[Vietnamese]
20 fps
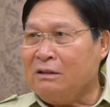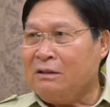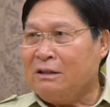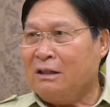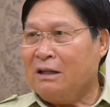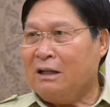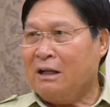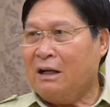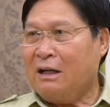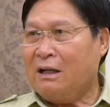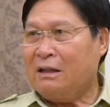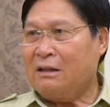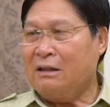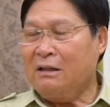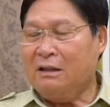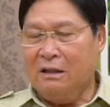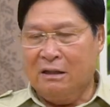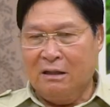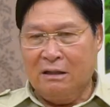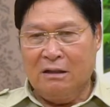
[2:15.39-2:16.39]
à,
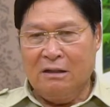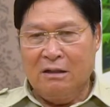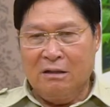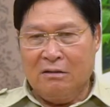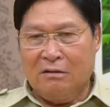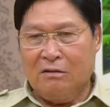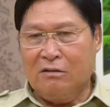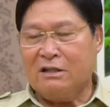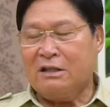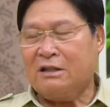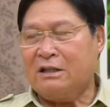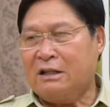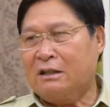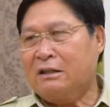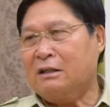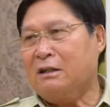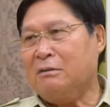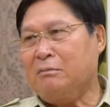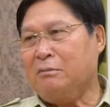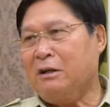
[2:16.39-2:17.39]
thì nó sẽ dẫn
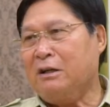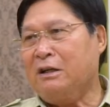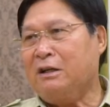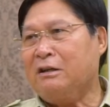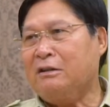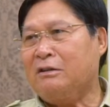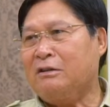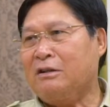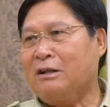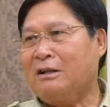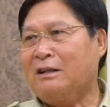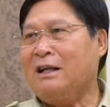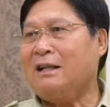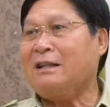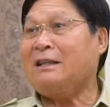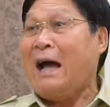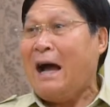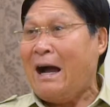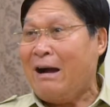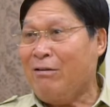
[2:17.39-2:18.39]
tới một cái hiện tượng là
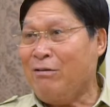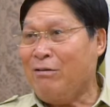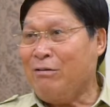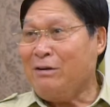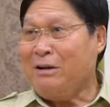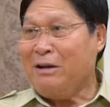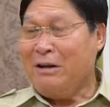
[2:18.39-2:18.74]
táo